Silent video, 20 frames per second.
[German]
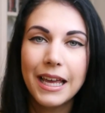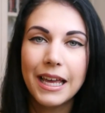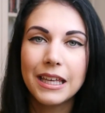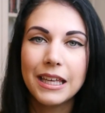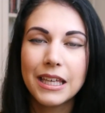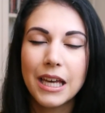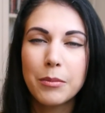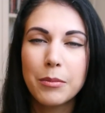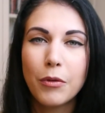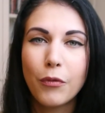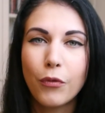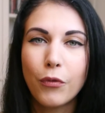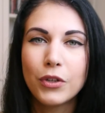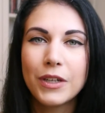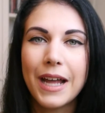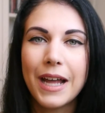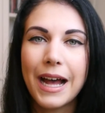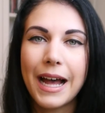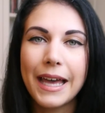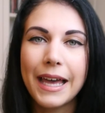Ich habe
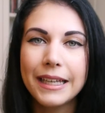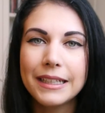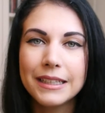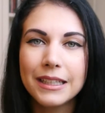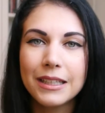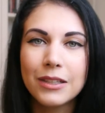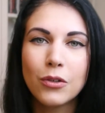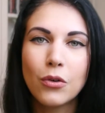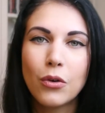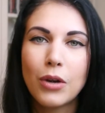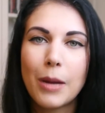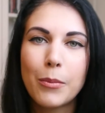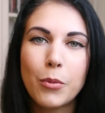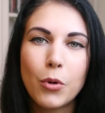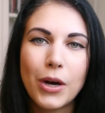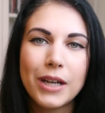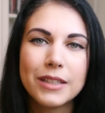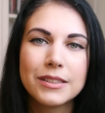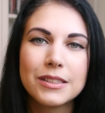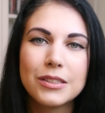von der eigentlichen
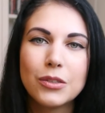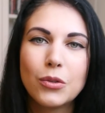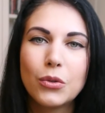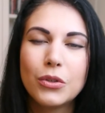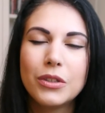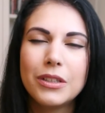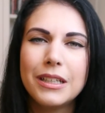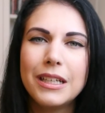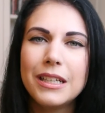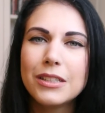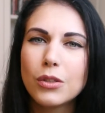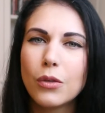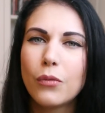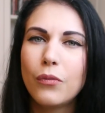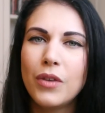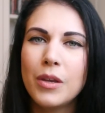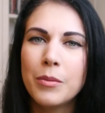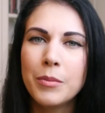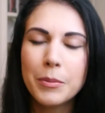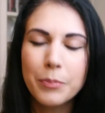Kollaboration nicht so
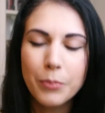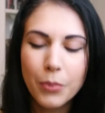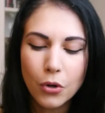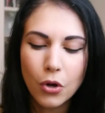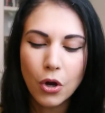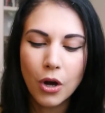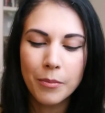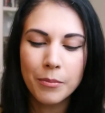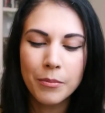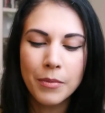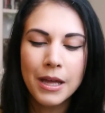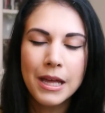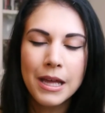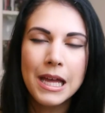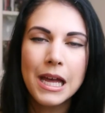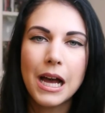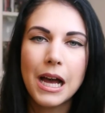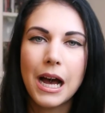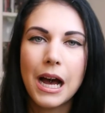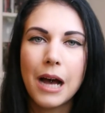viel mitbekommen,
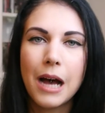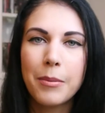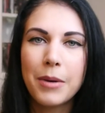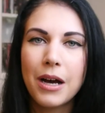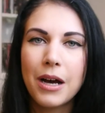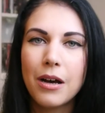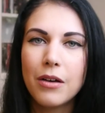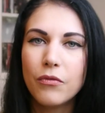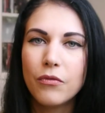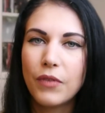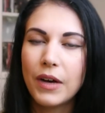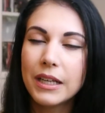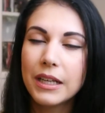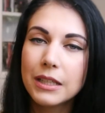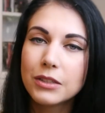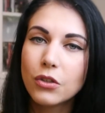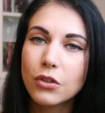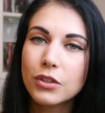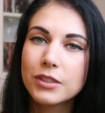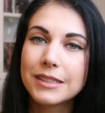aber war
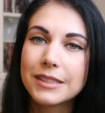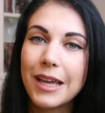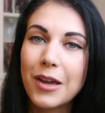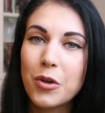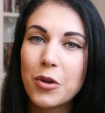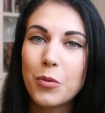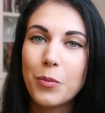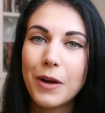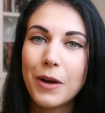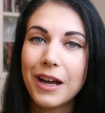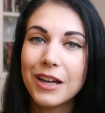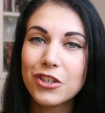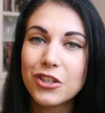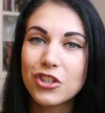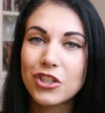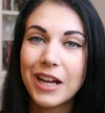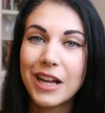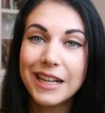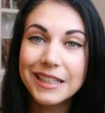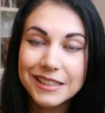dann doch sehr
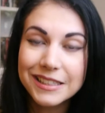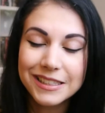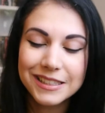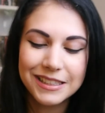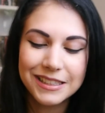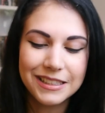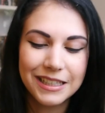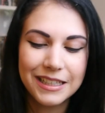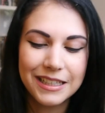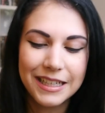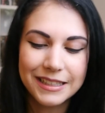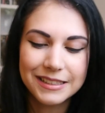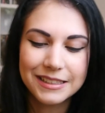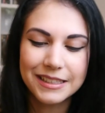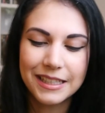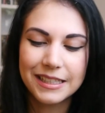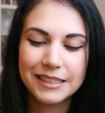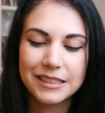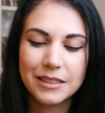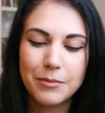überrascht, als ich sie dann
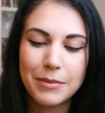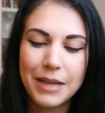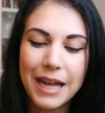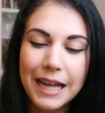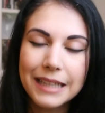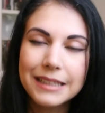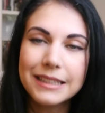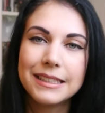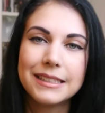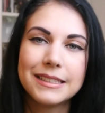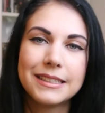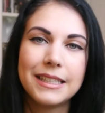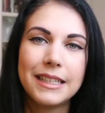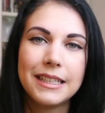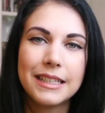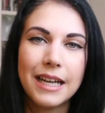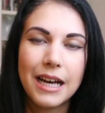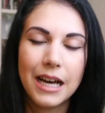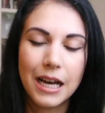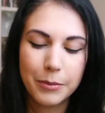letzten Endes im Laden
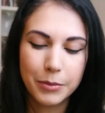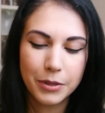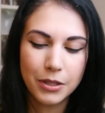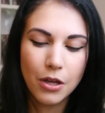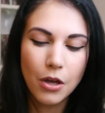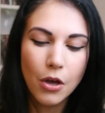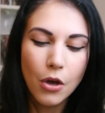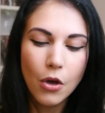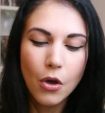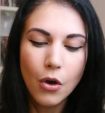gesehen habe.